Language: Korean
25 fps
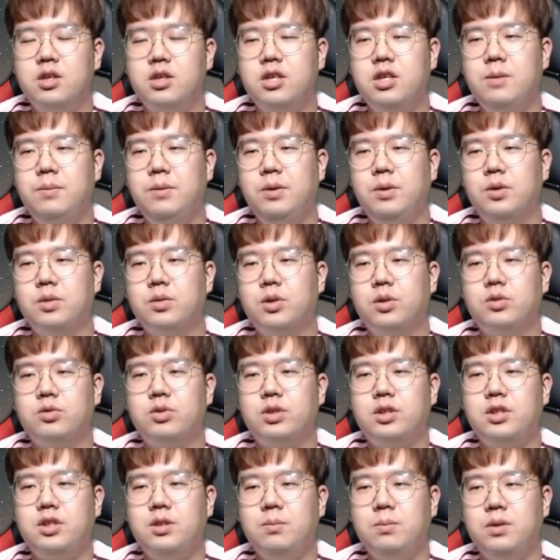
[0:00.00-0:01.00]
이민호 선수와
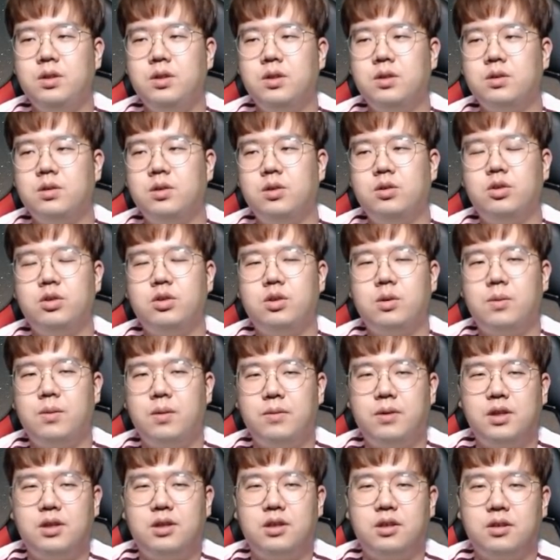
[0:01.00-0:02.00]
신민혁 선수 의 선발
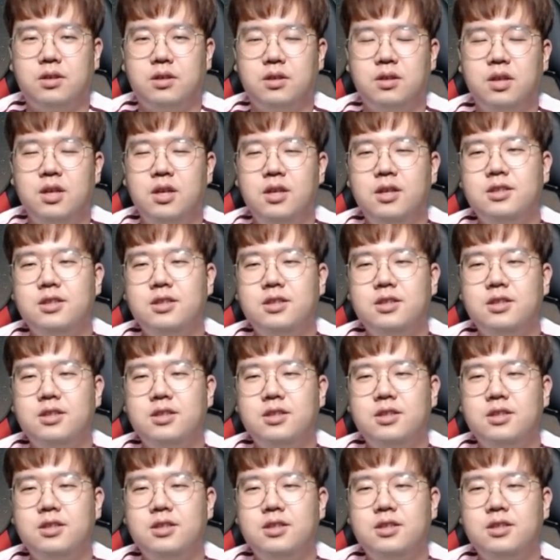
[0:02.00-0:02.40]
맞대결.